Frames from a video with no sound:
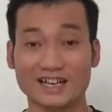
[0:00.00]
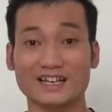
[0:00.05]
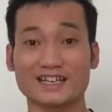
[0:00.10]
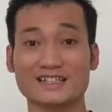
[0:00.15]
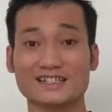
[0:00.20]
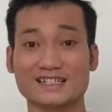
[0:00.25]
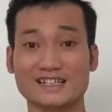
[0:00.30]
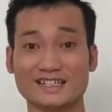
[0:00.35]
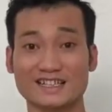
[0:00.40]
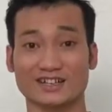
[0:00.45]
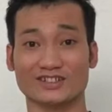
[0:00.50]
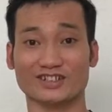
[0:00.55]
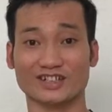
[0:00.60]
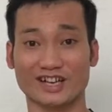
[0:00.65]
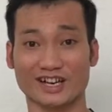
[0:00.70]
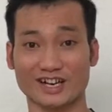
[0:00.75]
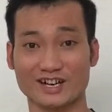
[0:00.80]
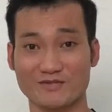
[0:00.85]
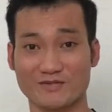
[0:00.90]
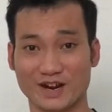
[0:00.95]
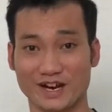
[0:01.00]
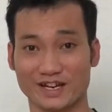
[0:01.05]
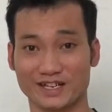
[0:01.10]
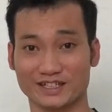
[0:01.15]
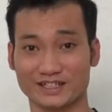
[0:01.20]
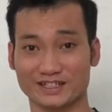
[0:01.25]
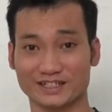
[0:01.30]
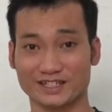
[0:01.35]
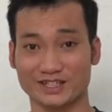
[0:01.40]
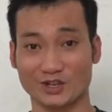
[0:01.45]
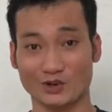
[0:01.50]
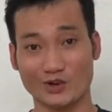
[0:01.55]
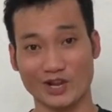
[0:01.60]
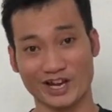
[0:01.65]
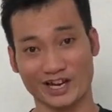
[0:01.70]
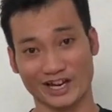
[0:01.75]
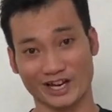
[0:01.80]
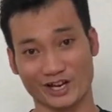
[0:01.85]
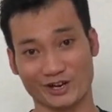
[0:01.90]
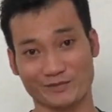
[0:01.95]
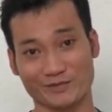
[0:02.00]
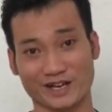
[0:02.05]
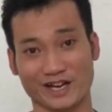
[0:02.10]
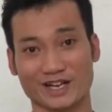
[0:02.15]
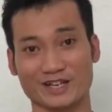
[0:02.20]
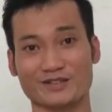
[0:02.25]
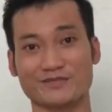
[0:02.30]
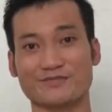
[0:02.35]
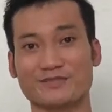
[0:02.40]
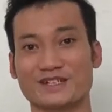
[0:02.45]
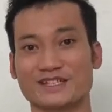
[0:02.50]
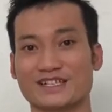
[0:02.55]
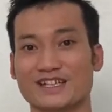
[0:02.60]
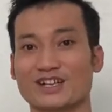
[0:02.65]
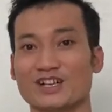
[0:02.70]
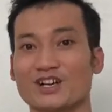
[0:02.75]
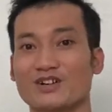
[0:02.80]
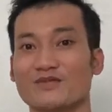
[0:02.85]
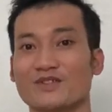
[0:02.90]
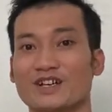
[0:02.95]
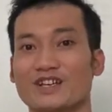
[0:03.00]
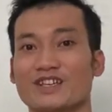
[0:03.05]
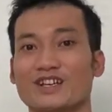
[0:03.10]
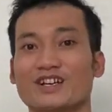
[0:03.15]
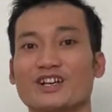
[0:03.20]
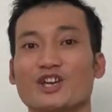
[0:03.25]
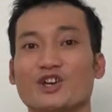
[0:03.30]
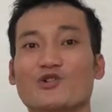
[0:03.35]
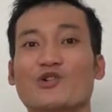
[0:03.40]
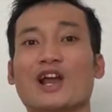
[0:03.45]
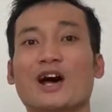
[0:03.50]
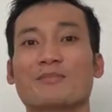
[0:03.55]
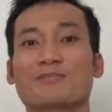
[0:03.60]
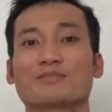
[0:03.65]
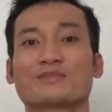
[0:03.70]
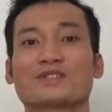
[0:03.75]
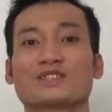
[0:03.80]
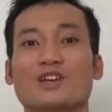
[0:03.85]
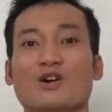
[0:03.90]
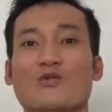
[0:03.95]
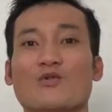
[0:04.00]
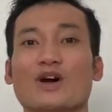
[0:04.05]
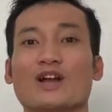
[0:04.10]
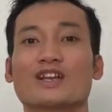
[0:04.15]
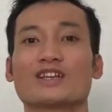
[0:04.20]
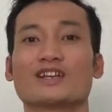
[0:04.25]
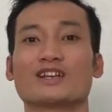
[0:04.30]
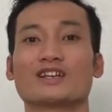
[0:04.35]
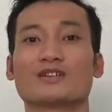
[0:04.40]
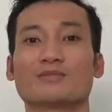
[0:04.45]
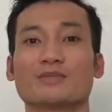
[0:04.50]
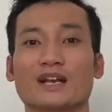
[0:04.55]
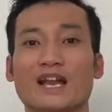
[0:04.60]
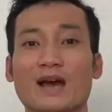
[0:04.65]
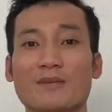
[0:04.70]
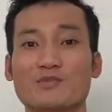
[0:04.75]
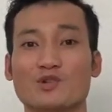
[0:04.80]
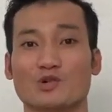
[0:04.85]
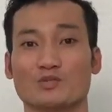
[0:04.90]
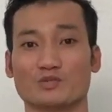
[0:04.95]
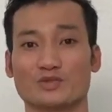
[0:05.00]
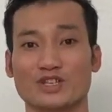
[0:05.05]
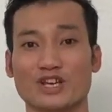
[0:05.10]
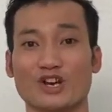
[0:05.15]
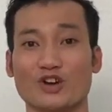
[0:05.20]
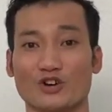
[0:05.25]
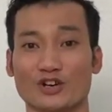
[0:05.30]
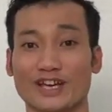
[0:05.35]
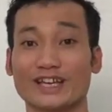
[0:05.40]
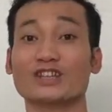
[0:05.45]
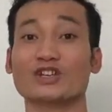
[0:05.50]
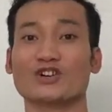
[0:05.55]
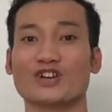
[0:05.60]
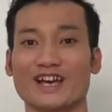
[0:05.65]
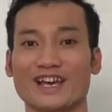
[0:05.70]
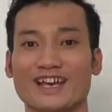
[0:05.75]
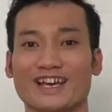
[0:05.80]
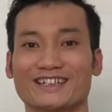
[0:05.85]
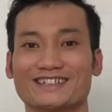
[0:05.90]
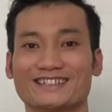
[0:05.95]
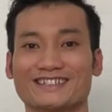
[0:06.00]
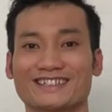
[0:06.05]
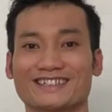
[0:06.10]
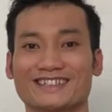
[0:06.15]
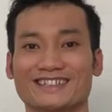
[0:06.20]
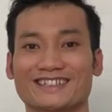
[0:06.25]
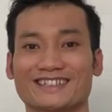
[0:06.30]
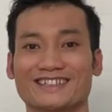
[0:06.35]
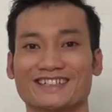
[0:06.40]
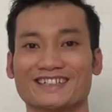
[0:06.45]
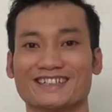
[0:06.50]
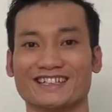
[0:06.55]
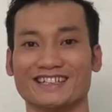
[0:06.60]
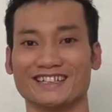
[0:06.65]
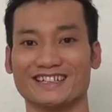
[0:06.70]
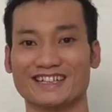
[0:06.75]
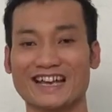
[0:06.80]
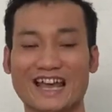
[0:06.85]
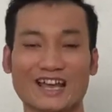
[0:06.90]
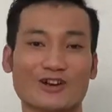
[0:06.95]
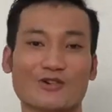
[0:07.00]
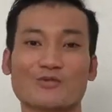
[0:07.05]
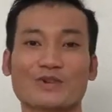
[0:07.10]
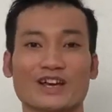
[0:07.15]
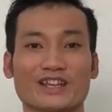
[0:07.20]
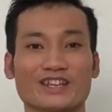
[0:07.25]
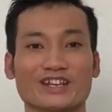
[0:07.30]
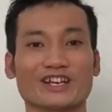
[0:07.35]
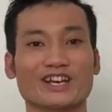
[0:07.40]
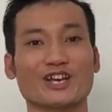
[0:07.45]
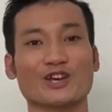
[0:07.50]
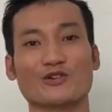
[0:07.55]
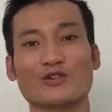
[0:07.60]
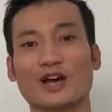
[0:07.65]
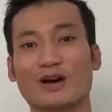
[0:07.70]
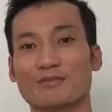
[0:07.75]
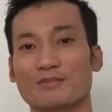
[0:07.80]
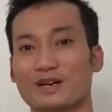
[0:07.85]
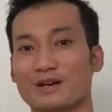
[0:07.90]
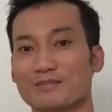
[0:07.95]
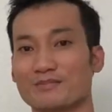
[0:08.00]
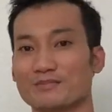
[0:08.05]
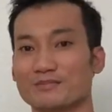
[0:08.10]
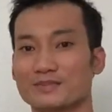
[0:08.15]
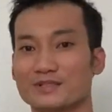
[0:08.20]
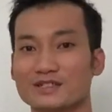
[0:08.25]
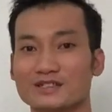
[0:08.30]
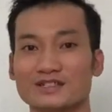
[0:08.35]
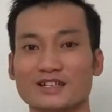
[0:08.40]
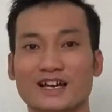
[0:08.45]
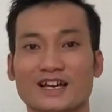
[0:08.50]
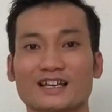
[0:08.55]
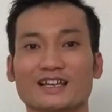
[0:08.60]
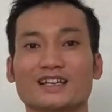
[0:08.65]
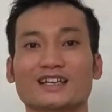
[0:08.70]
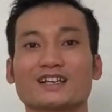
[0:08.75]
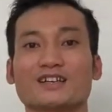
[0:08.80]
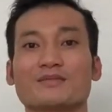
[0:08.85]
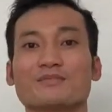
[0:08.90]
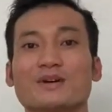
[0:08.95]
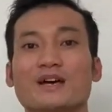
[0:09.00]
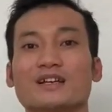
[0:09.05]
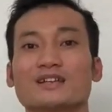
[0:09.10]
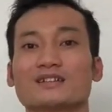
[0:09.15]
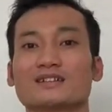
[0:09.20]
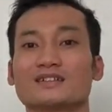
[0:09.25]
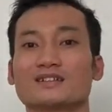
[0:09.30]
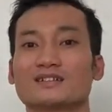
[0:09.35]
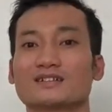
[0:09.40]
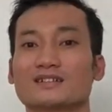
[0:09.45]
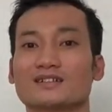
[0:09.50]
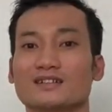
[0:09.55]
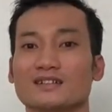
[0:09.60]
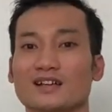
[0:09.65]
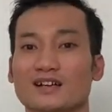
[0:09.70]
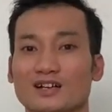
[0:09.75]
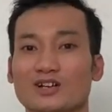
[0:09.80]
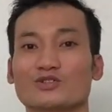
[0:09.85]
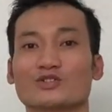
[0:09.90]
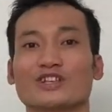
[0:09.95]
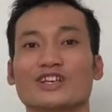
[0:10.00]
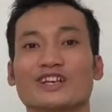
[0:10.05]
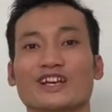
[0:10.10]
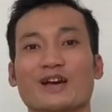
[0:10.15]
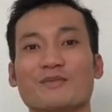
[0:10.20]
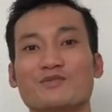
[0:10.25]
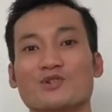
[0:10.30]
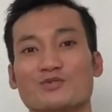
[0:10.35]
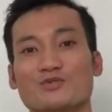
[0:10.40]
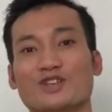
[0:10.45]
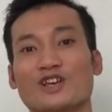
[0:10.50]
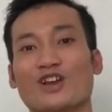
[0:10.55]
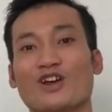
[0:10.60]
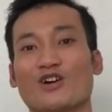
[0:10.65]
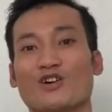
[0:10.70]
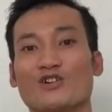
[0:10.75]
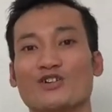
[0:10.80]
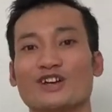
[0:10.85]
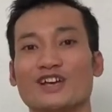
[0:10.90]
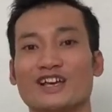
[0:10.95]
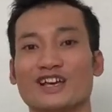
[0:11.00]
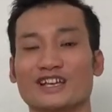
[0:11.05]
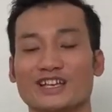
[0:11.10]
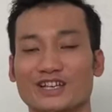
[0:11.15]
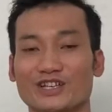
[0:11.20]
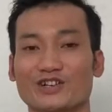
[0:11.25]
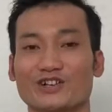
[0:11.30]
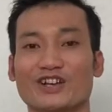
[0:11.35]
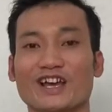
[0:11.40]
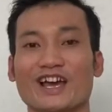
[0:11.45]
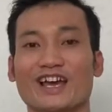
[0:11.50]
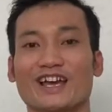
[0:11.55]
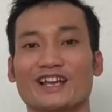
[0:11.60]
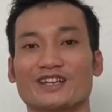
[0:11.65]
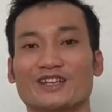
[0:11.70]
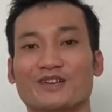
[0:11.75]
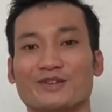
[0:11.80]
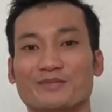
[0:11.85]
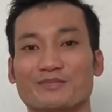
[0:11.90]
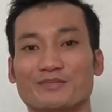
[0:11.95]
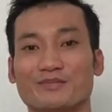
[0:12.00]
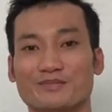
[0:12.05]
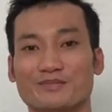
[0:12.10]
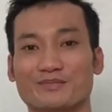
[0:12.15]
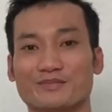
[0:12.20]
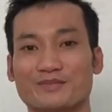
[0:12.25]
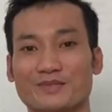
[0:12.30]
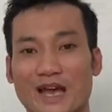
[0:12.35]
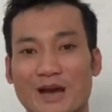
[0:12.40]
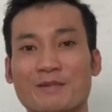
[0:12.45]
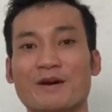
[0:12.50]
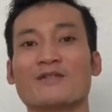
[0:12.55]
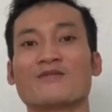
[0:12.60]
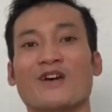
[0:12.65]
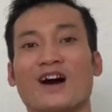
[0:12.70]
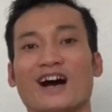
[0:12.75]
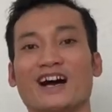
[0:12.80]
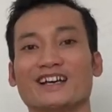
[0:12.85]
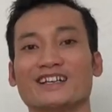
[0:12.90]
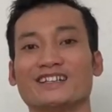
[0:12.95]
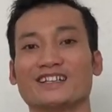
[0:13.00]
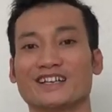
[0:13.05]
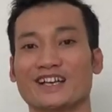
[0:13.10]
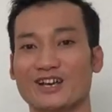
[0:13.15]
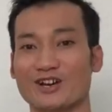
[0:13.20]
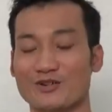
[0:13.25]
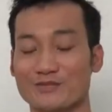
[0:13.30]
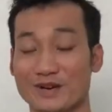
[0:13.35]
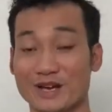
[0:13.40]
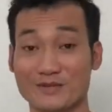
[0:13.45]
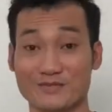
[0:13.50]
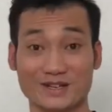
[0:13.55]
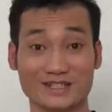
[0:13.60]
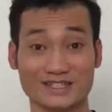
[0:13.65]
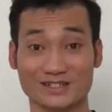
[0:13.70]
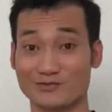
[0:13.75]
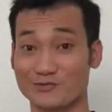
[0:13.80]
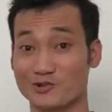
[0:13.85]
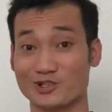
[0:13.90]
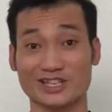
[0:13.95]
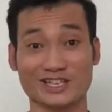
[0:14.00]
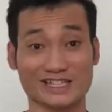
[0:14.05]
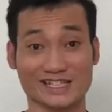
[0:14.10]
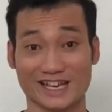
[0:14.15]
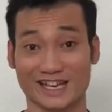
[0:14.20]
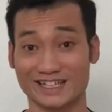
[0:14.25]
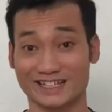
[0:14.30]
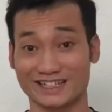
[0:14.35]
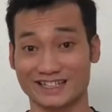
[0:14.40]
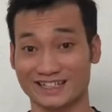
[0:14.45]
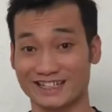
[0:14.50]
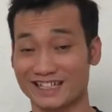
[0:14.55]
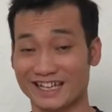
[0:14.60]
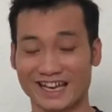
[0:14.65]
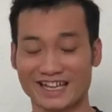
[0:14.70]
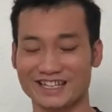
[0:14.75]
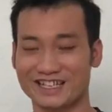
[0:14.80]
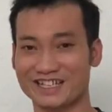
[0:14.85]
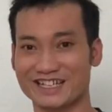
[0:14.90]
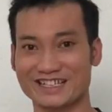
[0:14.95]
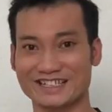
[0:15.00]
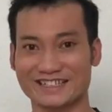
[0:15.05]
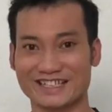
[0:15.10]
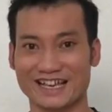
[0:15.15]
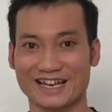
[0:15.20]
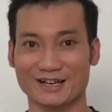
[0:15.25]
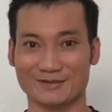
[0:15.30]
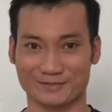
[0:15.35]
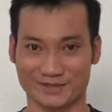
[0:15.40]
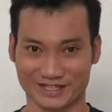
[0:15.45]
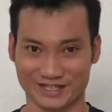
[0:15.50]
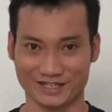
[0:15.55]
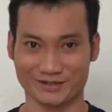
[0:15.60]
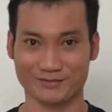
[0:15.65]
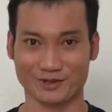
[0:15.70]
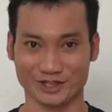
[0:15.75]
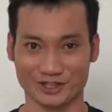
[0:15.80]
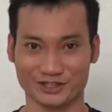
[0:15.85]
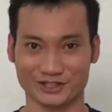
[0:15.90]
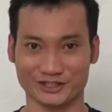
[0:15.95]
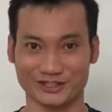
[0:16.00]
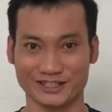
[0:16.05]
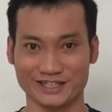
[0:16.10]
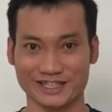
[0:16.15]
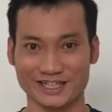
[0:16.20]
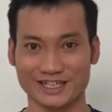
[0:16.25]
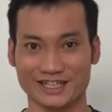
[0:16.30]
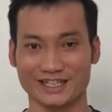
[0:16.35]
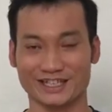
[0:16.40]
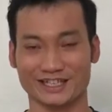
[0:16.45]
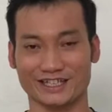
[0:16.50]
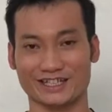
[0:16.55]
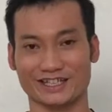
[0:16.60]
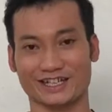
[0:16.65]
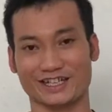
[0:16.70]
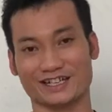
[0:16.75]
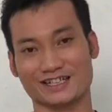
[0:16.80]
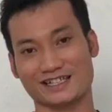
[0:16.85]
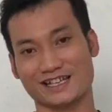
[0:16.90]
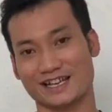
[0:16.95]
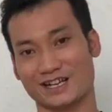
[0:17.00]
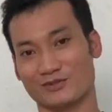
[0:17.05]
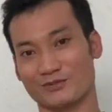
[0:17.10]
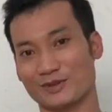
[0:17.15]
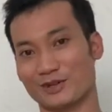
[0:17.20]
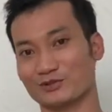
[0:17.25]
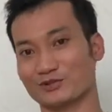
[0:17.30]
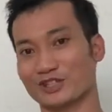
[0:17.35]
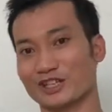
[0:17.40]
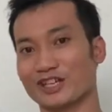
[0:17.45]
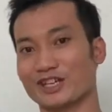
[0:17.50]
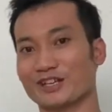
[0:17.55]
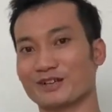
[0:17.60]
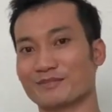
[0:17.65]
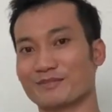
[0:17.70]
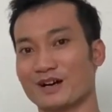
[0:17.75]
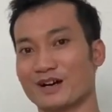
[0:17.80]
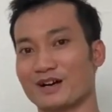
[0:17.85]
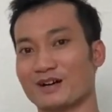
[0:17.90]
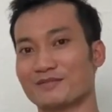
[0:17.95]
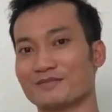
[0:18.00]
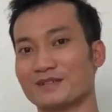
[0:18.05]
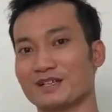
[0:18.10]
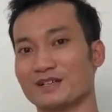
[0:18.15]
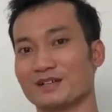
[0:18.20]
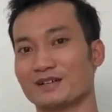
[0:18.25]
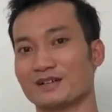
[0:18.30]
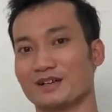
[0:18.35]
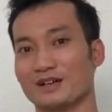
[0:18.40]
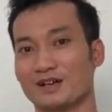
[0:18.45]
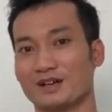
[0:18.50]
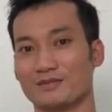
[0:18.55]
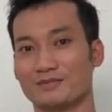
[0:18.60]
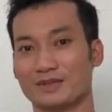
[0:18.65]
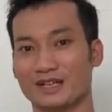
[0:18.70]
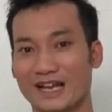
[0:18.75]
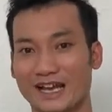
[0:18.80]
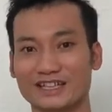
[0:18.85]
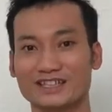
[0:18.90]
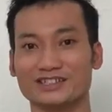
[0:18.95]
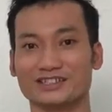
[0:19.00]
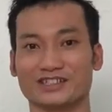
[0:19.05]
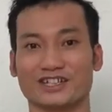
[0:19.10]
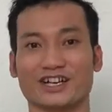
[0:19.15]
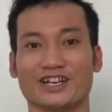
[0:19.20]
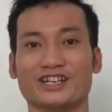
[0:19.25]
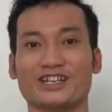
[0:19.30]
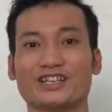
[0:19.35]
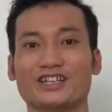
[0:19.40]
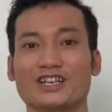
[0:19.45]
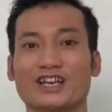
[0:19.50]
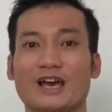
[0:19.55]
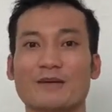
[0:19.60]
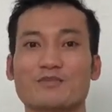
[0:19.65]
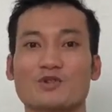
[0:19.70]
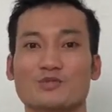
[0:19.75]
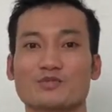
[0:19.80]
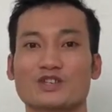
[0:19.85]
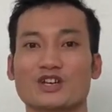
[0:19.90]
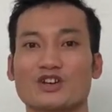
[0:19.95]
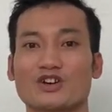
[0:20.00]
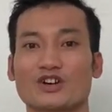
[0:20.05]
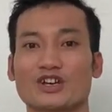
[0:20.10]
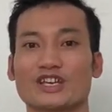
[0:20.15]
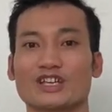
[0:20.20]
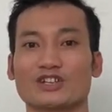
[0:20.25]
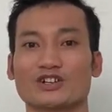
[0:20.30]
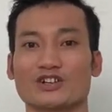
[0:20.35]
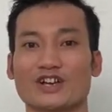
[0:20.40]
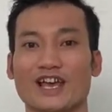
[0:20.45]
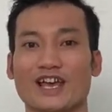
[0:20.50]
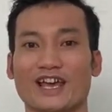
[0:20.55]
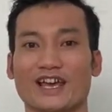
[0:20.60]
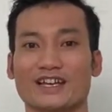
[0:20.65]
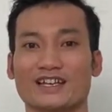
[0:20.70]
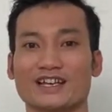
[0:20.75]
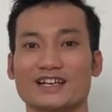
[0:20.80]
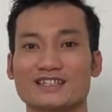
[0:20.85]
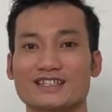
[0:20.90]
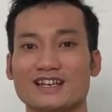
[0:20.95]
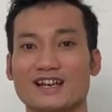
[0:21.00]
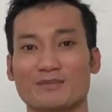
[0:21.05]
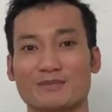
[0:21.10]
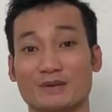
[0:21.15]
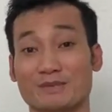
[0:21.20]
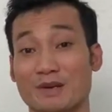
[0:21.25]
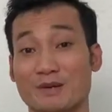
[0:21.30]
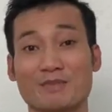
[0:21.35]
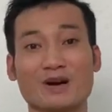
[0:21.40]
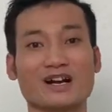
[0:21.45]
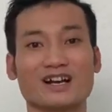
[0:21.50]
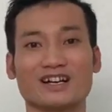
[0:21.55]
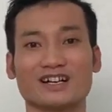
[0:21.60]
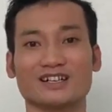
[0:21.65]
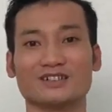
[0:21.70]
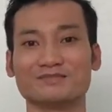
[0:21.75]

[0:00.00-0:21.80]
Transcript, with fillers: Xin chào tất cả các bạn. Chủ đề ngày hôm nay mình sẽ nói về những hiểu lầm trong quá trình mình áp dụng chế độ keto diet thì đây cũng là những cái hiểu lầm mà trước đây khi Pet lần đầu tiên áp dụng chế độ khi tôi đề thì đã mắc phải thì ngày hôm nay Pet sẽ muốn chia sẻ tất cả những cái sai lầm này cho mọi người thì uh, sai lầm đầu tiên mà uh, mình hay thường nghĩ khi áp dụng chế độ keto diet đó chính là mình bị mất cơ